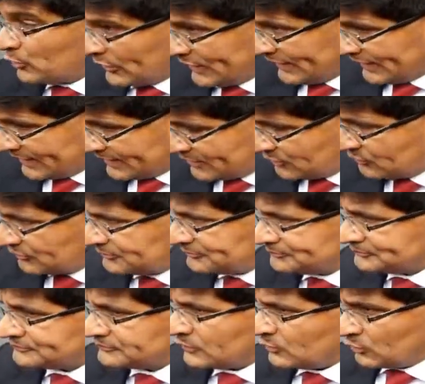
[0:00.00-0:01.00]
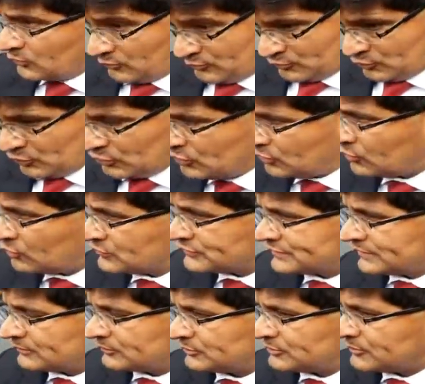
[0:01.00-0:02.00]
Por el año. Todo
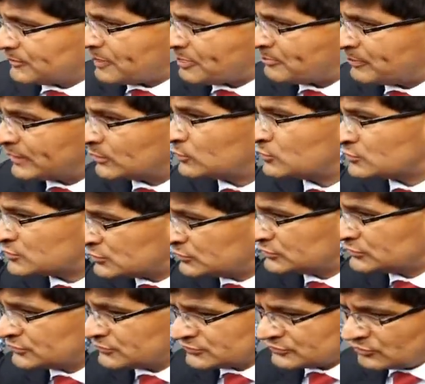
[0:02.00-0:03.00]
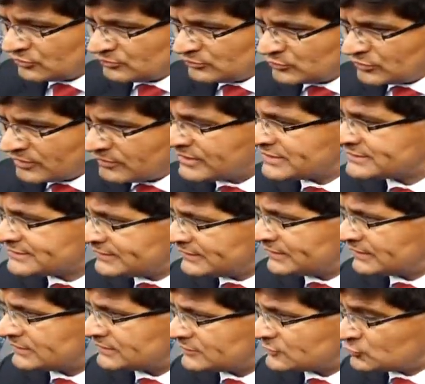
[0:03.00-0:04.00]
concepto. Pero nosotros como
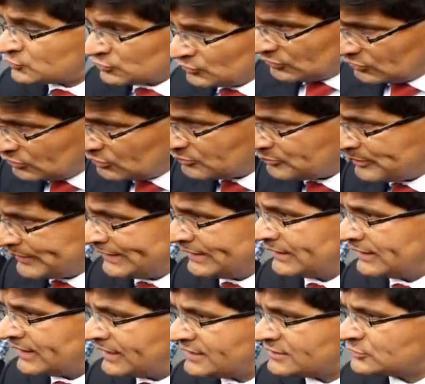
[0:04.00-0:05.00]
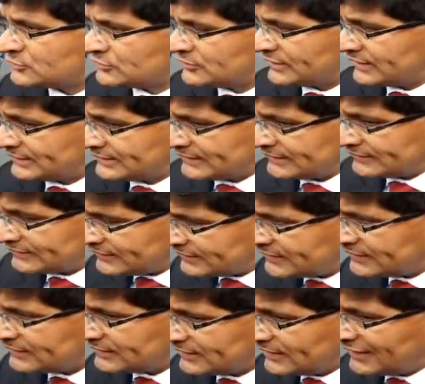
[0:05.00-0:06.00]
universidad, solo para el caso de
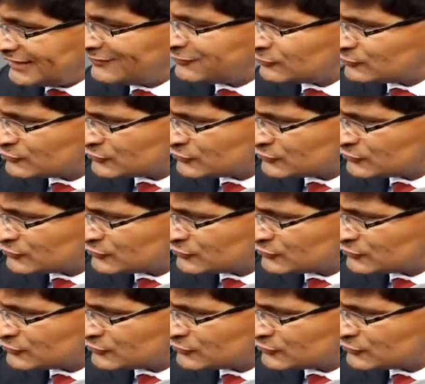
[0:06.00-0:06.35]
atender el